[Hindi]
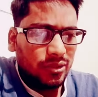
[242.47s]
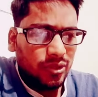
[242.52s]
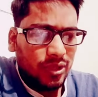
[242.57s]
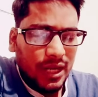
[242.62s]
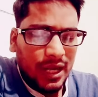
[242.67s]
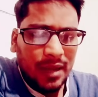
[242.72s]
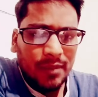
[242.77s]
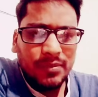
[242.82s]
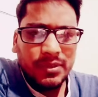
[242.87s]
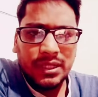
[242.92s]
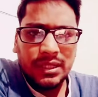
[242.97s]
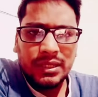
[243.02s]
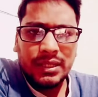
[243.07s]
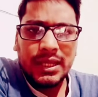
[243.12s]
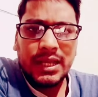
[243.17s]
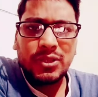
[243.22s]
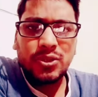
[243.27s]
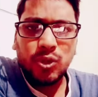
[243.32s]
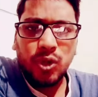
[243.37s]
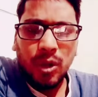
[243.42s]
जो आम
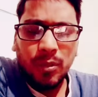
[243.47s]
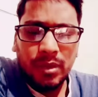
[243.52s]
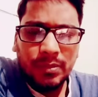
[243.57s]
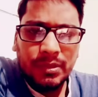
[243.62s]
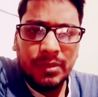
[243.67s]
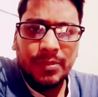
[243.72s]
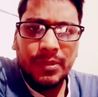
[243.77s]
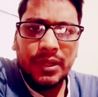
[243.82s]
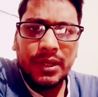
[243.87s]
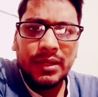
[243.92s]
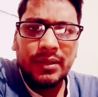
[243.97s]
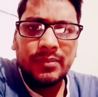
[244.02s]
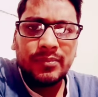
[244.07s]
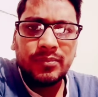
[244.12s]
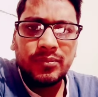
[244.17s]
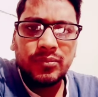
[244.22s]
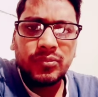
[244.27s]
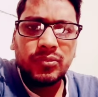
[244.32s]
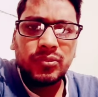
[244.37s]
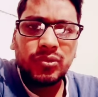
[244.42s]
जनता है जो कॉमन पीपल है
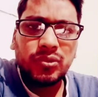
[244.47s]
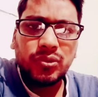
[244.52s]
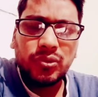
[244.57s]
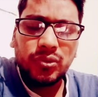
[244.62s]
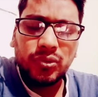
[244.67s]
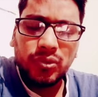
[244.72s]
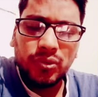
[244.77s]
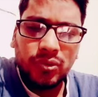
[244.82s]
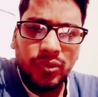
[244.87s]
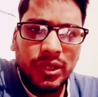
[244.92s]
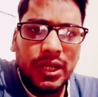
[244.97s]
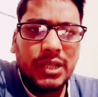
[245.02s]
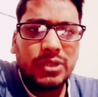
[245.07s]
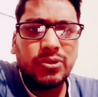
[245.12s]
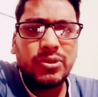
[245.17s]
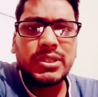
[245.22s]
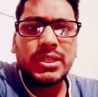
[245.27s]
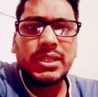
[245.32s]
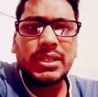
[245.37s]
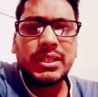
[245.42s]

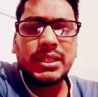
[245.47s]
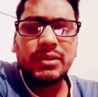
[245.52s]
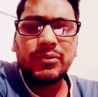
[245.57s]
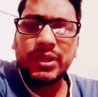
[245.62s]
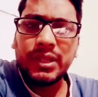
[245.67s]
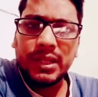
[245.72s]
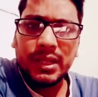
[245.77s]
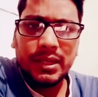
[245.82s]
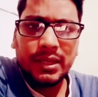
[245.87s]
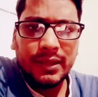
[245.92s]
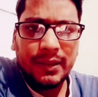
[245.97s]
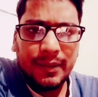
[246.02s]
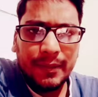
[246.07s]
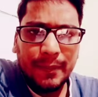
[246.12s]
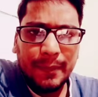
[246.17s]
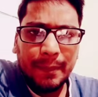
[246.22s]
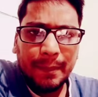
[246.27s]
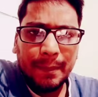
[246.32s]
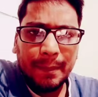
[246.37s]
उनका जो स्थिति है वही रहना है